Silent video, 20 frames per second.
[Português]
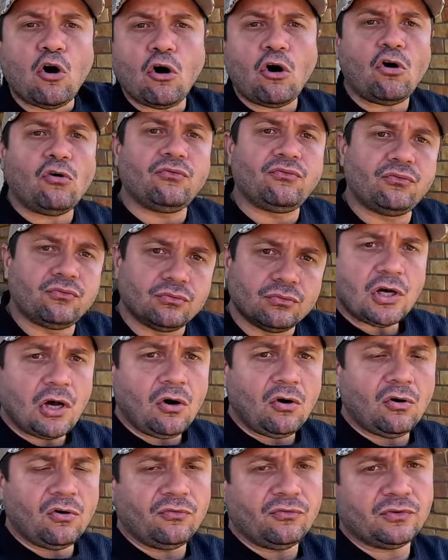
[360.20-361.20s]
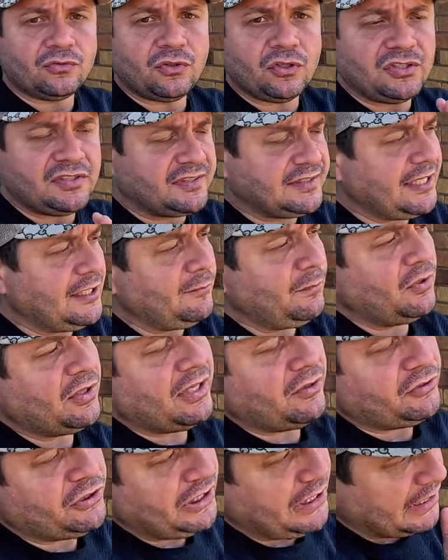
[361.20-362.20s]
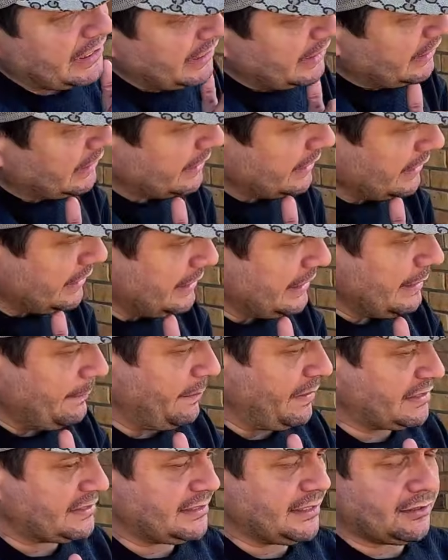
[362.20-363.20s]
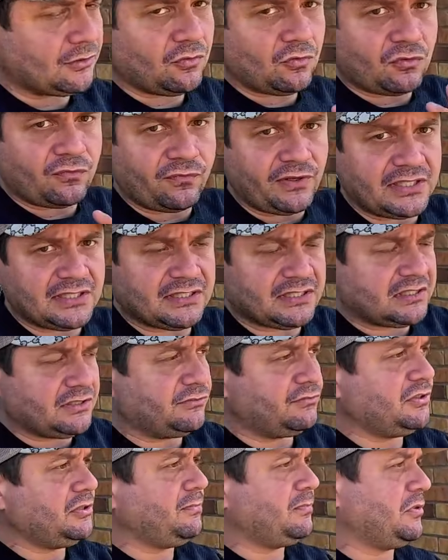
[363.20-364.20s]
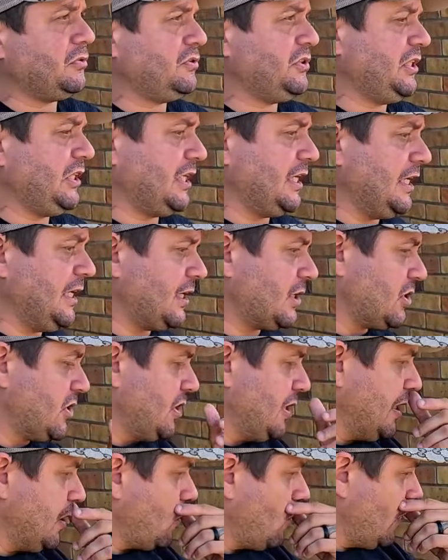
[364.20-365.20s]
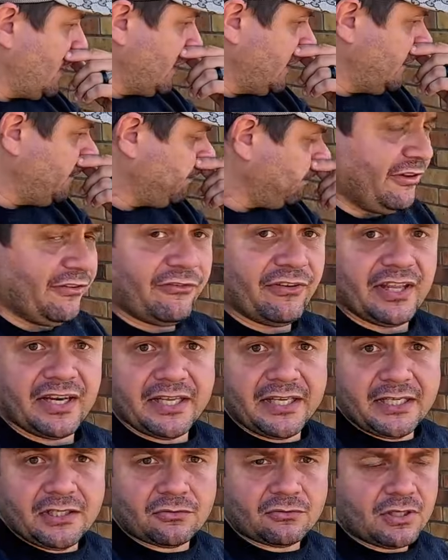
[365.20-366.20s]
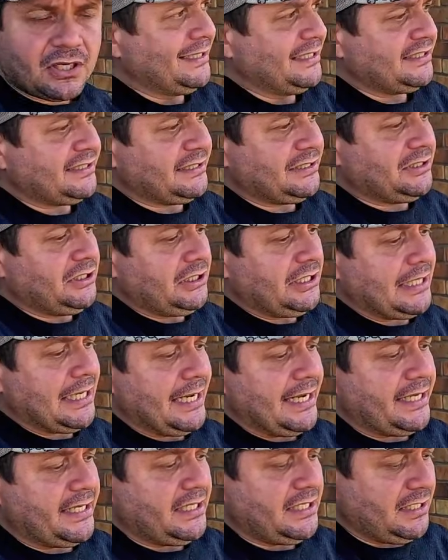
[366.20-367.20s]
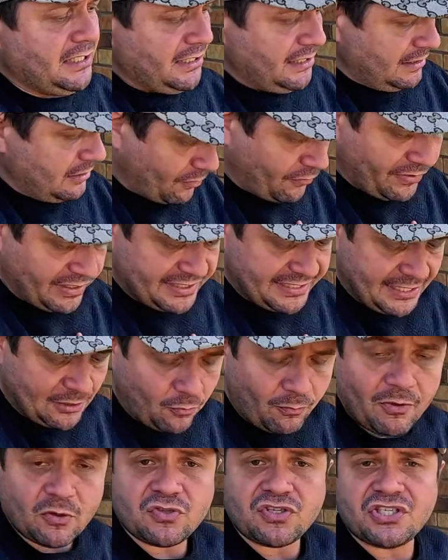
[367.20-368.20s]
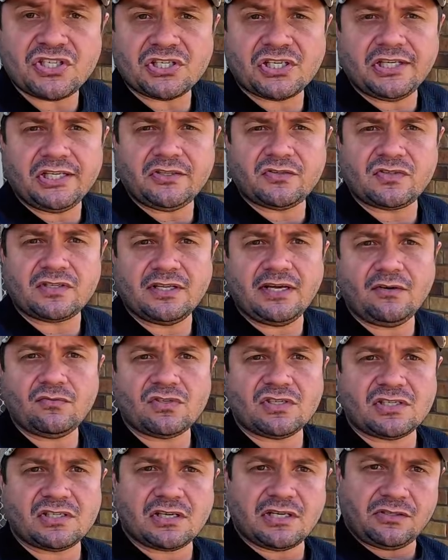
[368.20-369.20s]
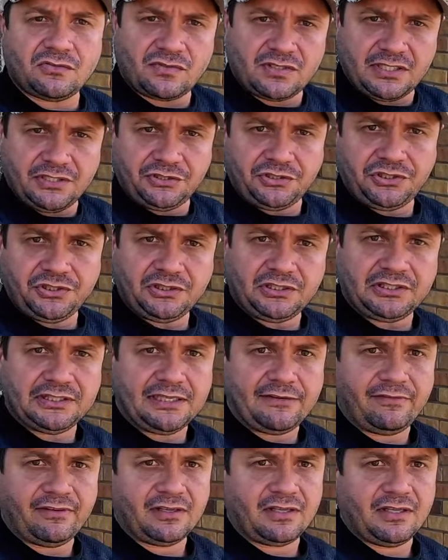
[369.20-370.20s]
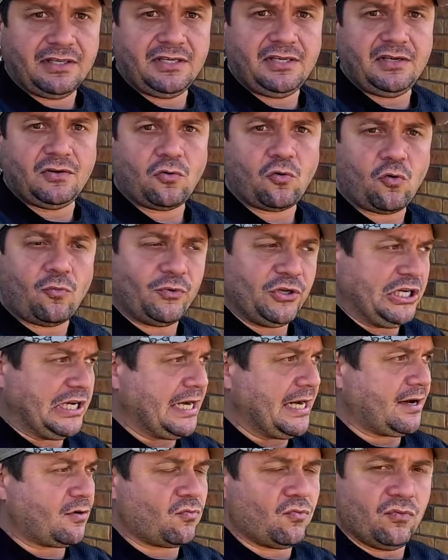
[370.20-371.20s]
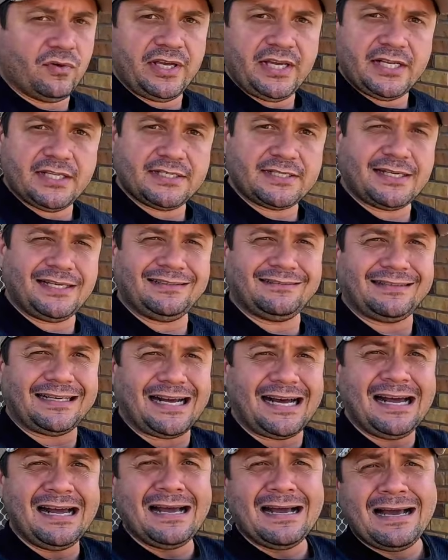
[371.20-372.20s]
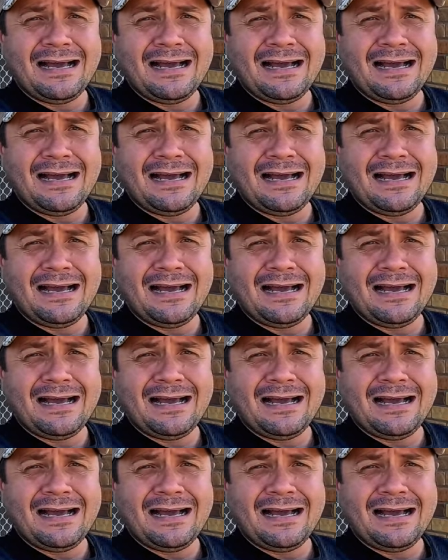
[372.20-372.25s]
ovo. Só ovo. Eu tô dizendo porque eu cheguei aqui, rapaziada. Tô fazendo esse vídeo que eu cheguei aqui agora, fevereiro, e decidi cair conversar com meus inscritos, né? Os inscritos antigos que tava aqui, comunicar com eles, entrar